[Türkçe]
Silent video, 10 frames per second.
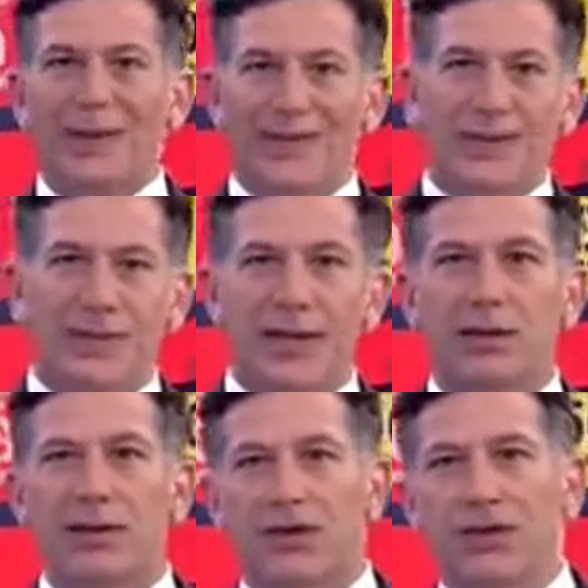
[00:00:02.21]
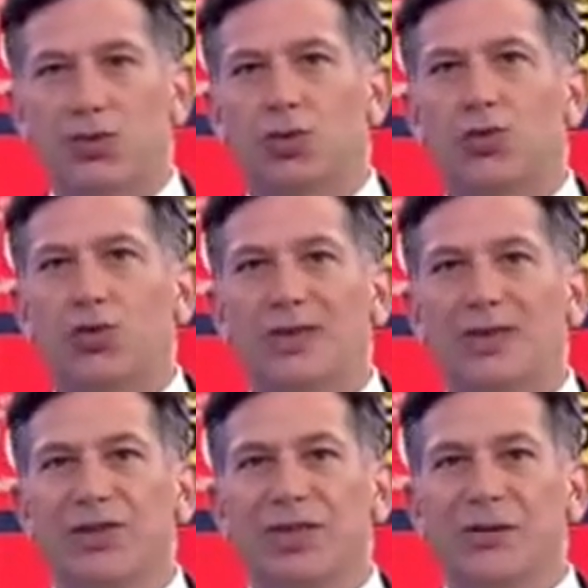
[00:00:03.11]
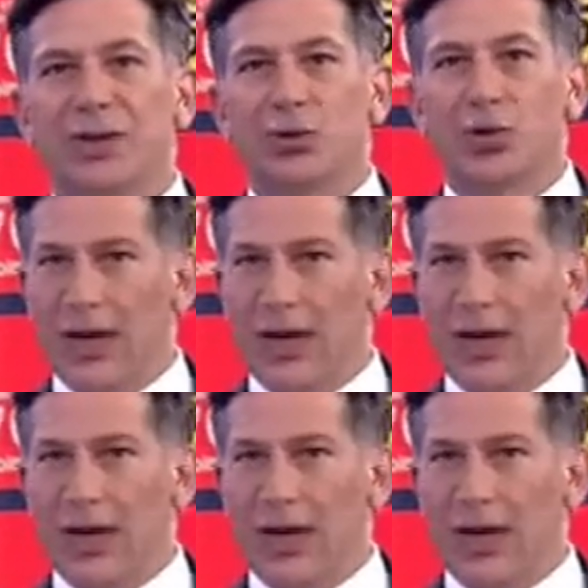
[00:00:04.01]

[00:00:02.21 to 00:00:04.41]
indirimler alışveriş tutkunlarını cezbediyor.